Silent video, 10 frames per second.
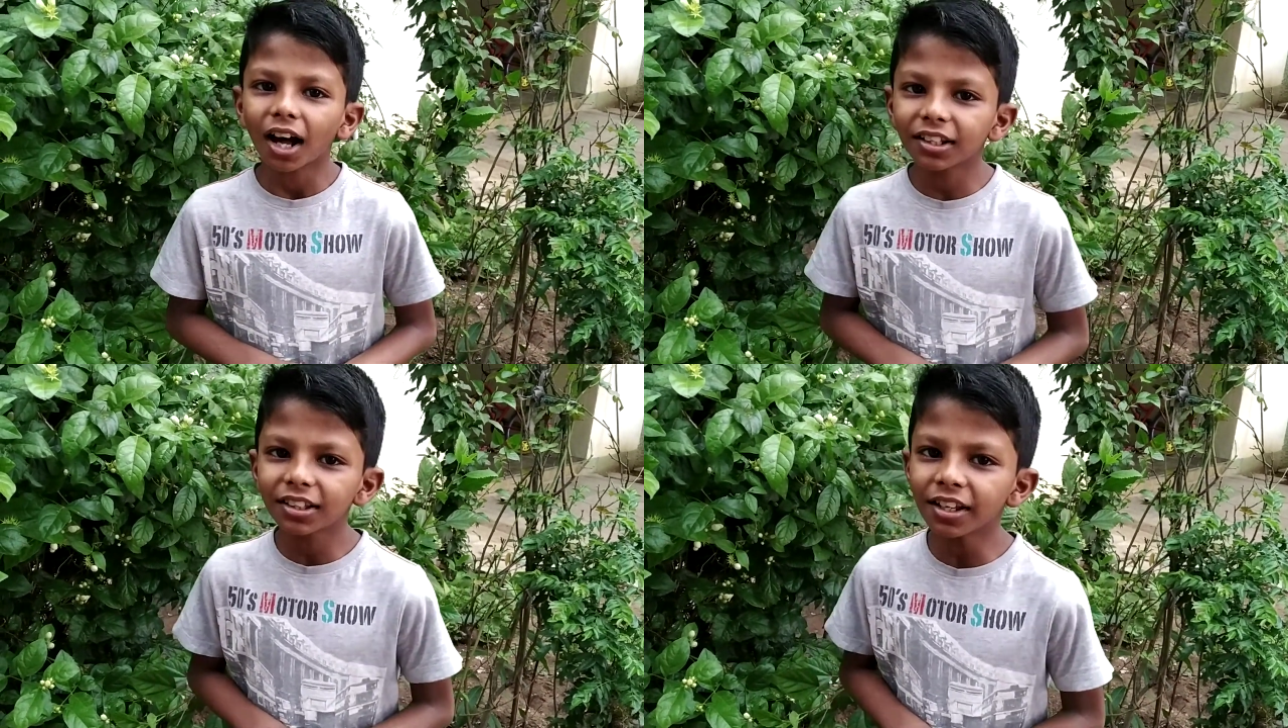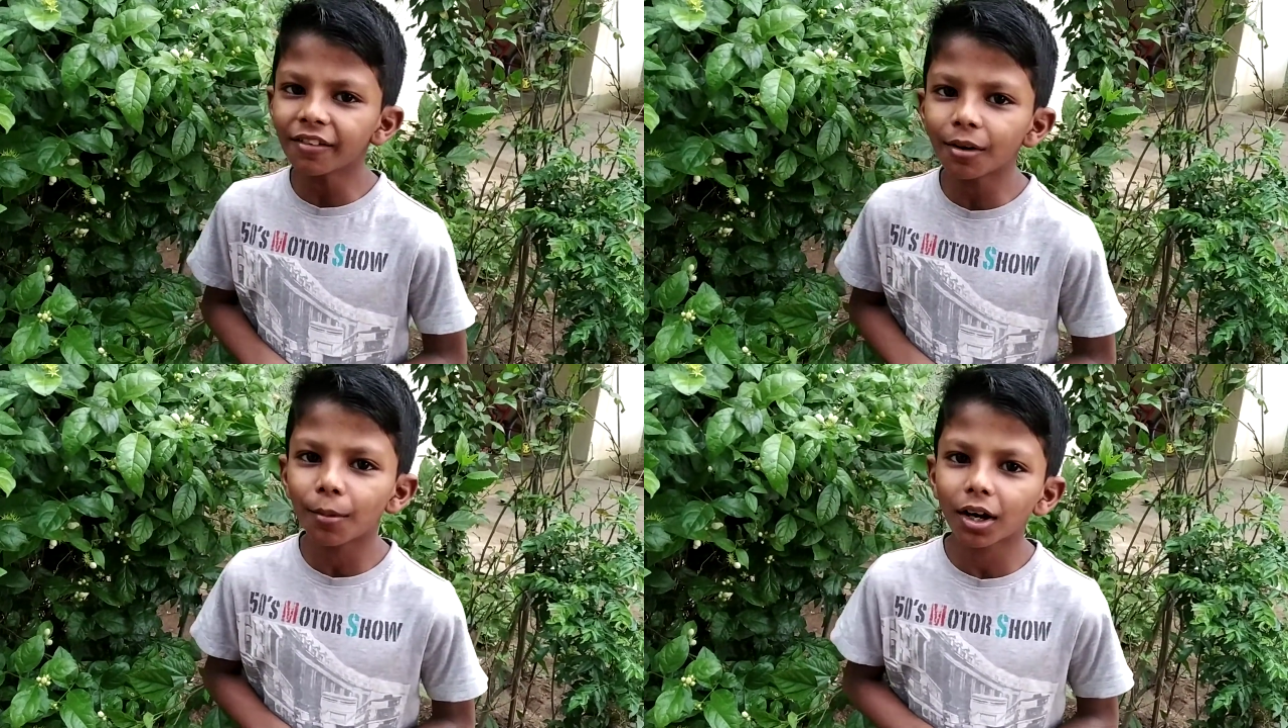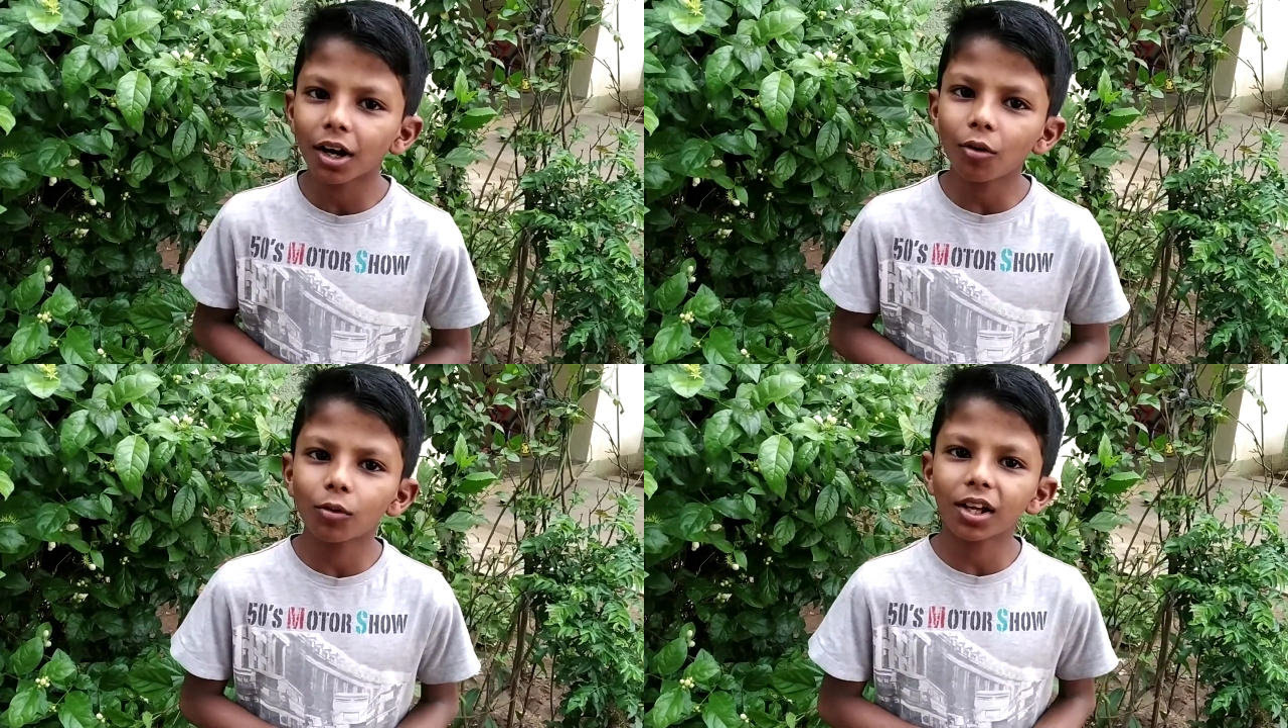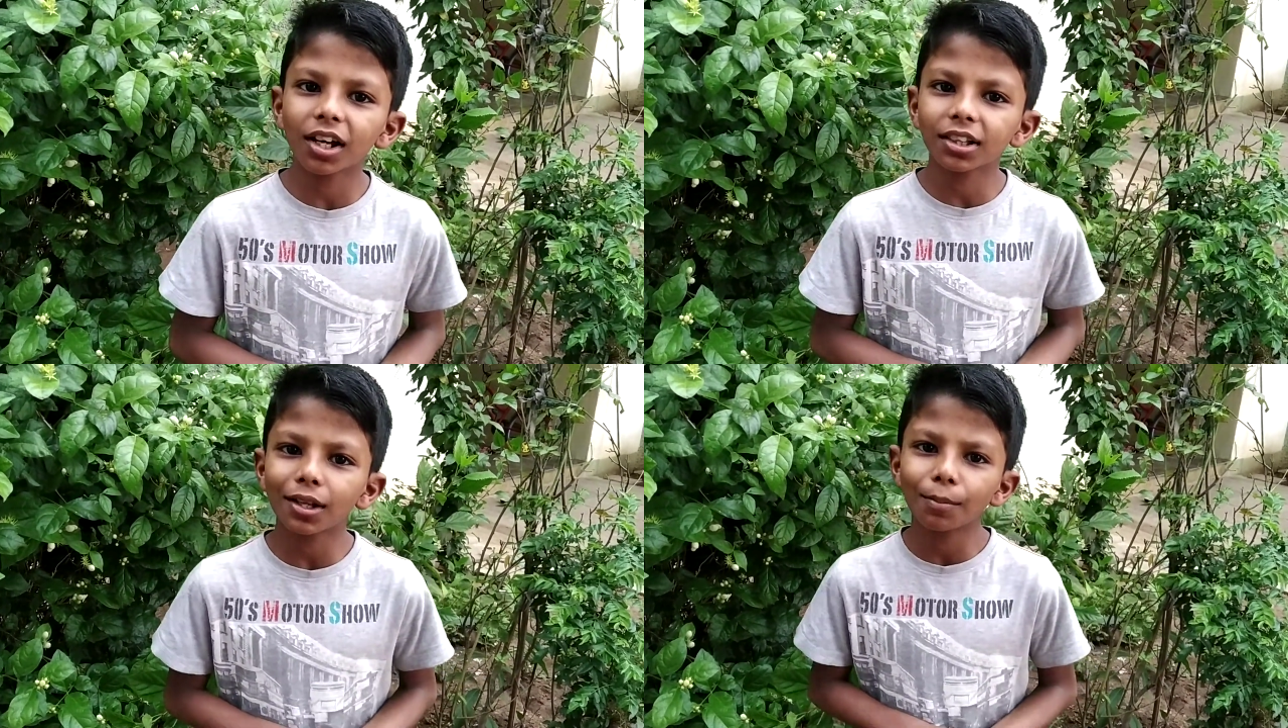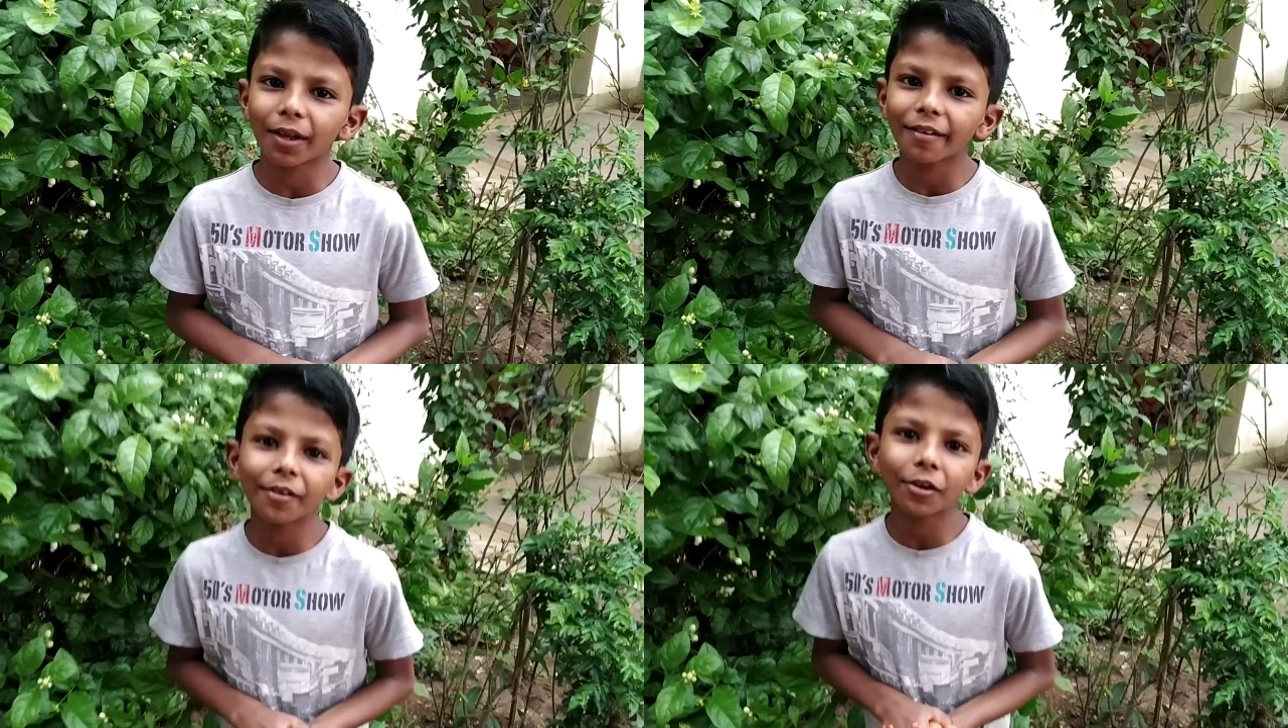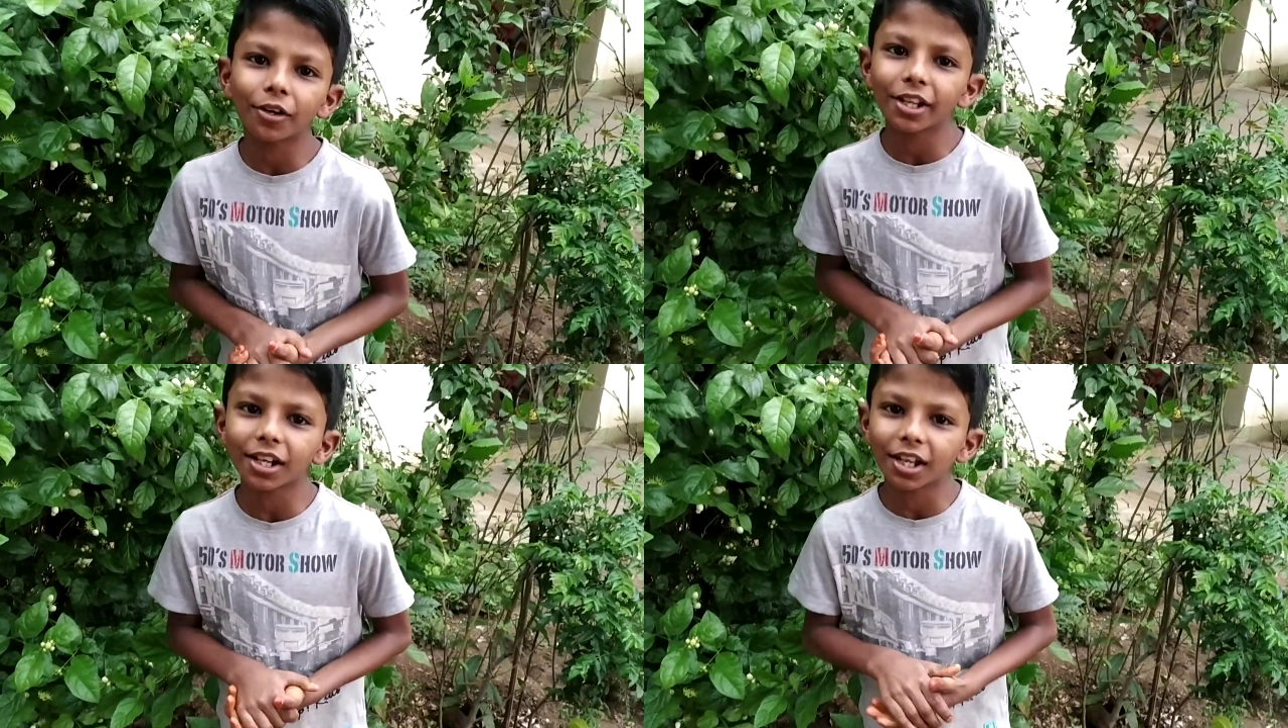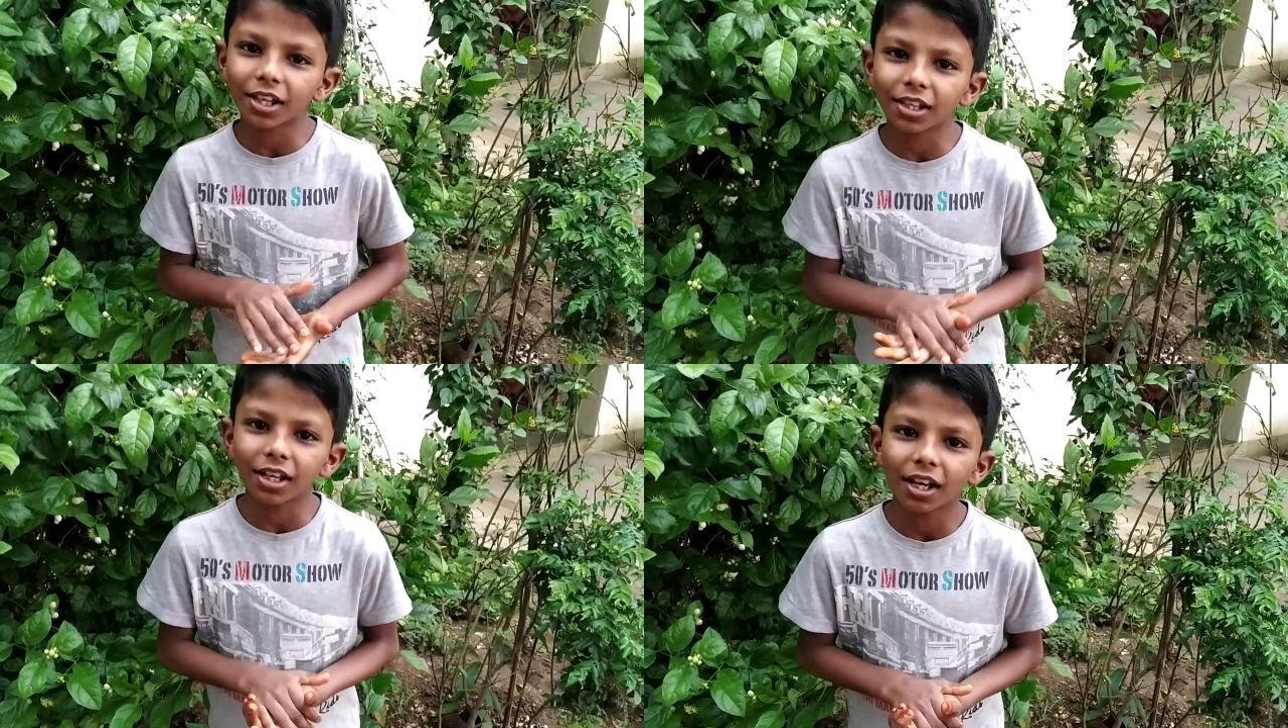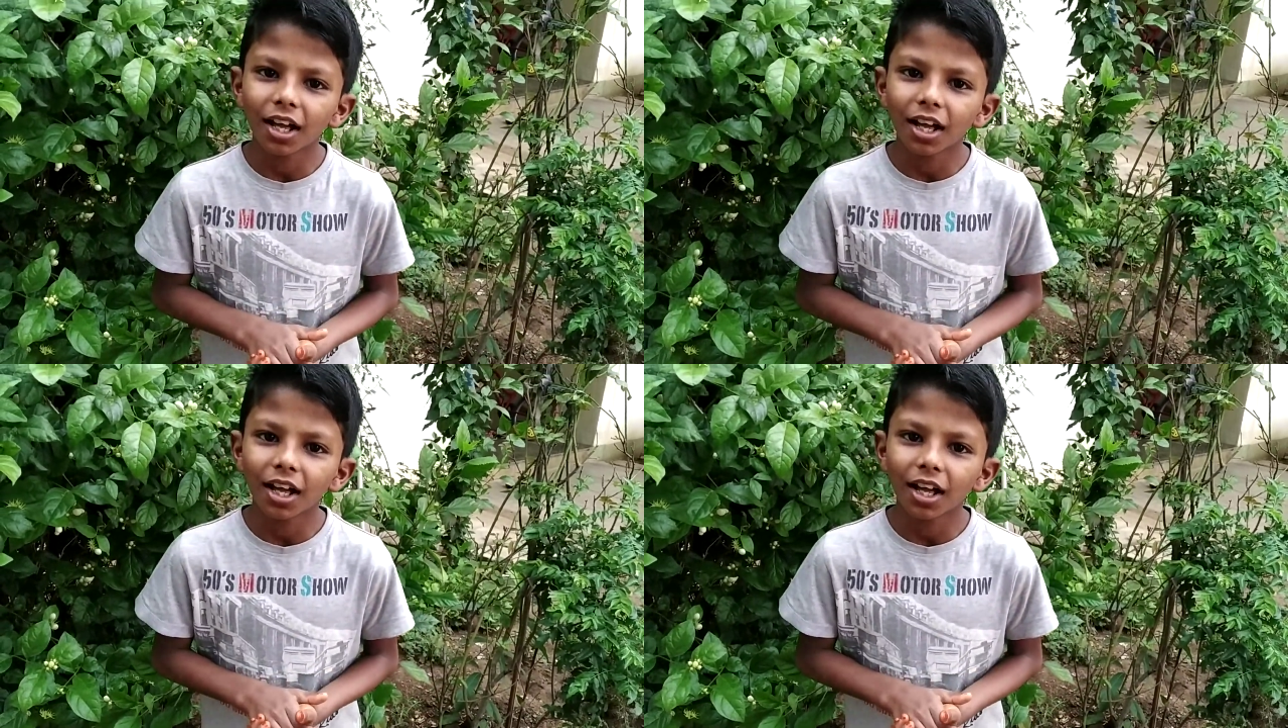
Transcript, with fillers: அதிதீவிரமாக உலகத்தில் பரவி கொண்டிருக்கிறது